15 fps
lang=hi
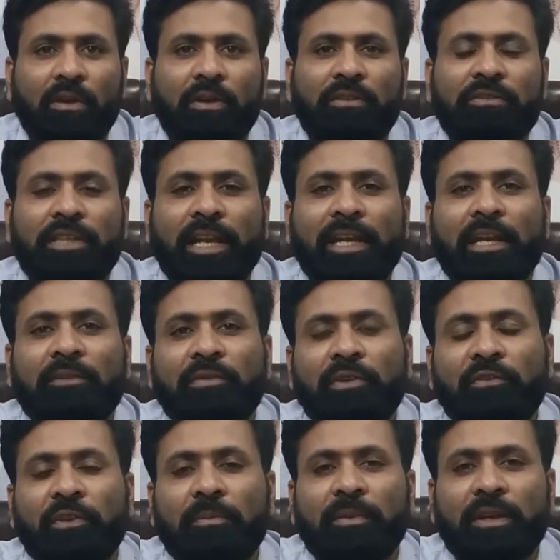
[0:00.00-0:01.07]
और सेकंड
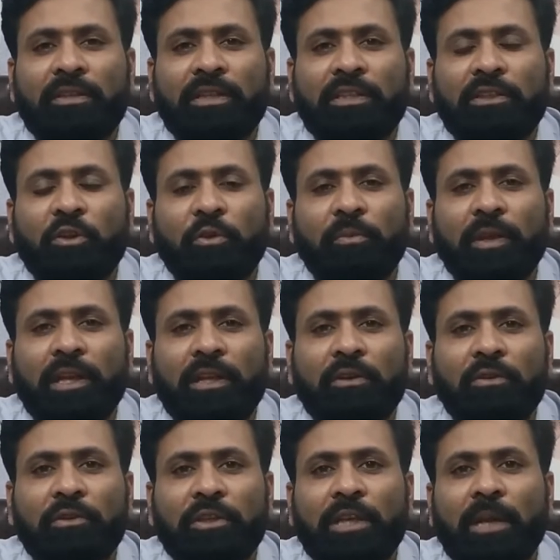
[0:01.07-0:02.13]
फिफ्टी परसेंट जो
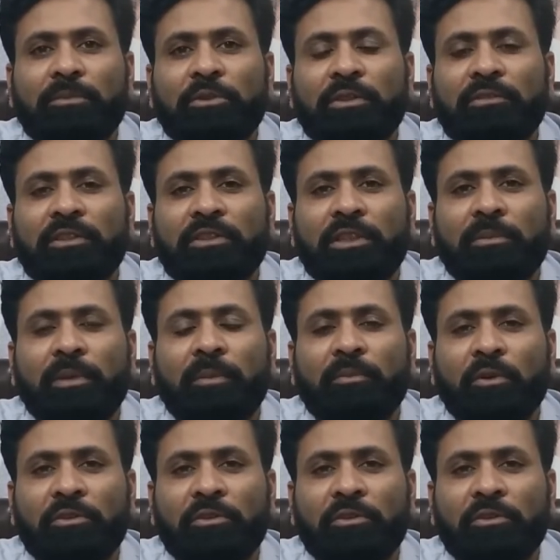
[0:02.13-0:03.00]
रिमेनिंग होती है आप यूनिवर्सिटी में